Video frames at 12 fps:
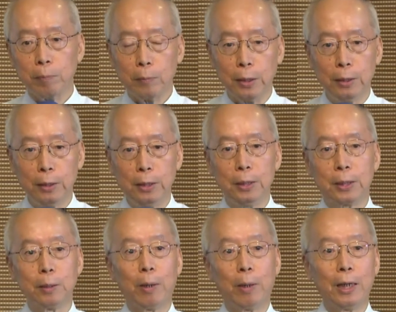技师
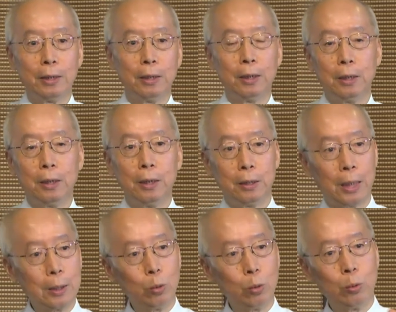嘛，他
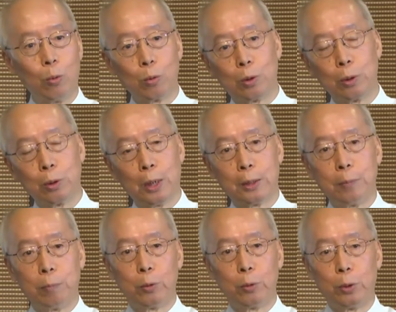就用他是
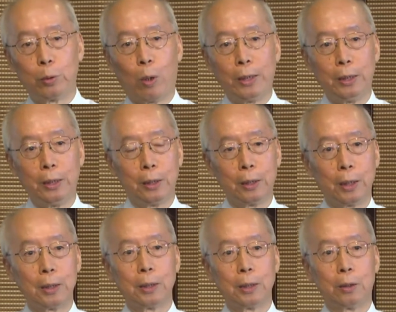学管理的，他
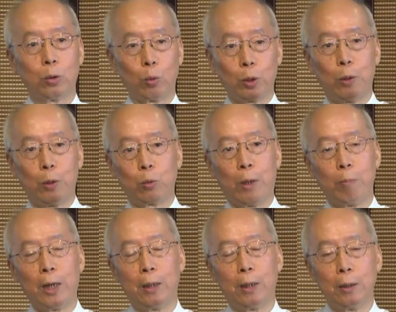是总教官嘛，
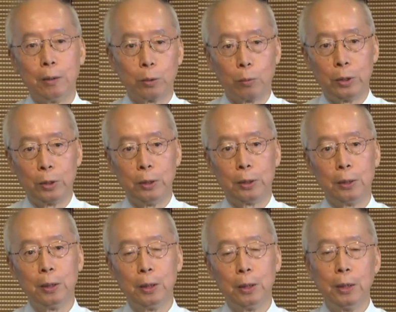啊，总技师，
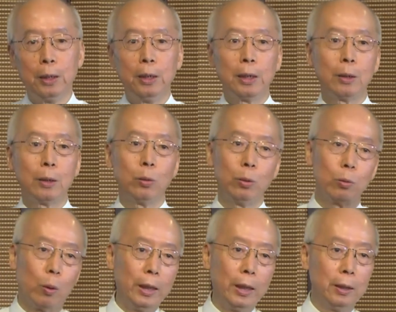他就用
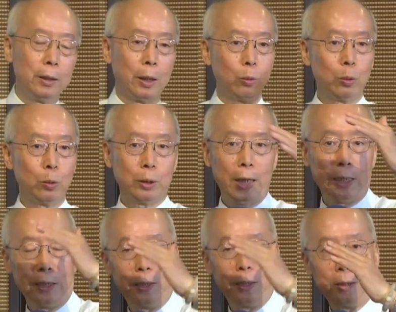管理的角度去看
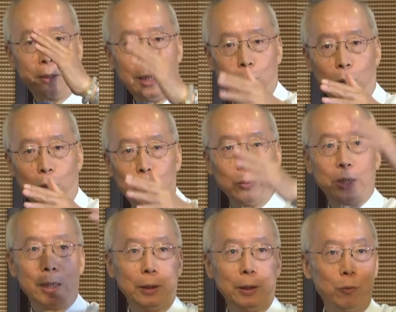大庄严菩萨
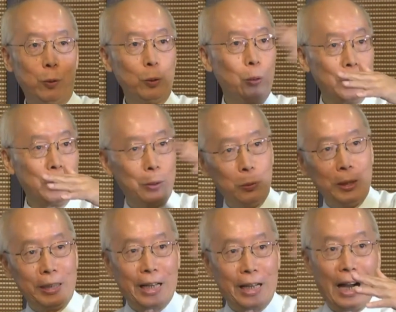跟佛陀的问
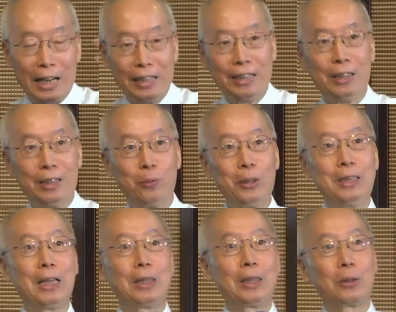答，我印象
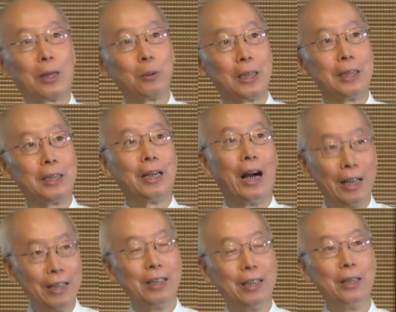就超深刻啊，
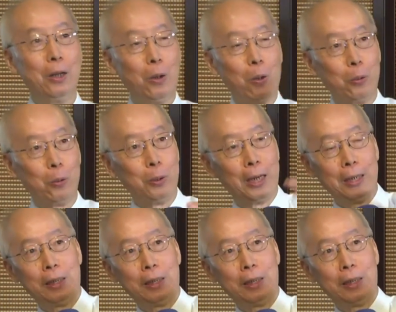哦，原来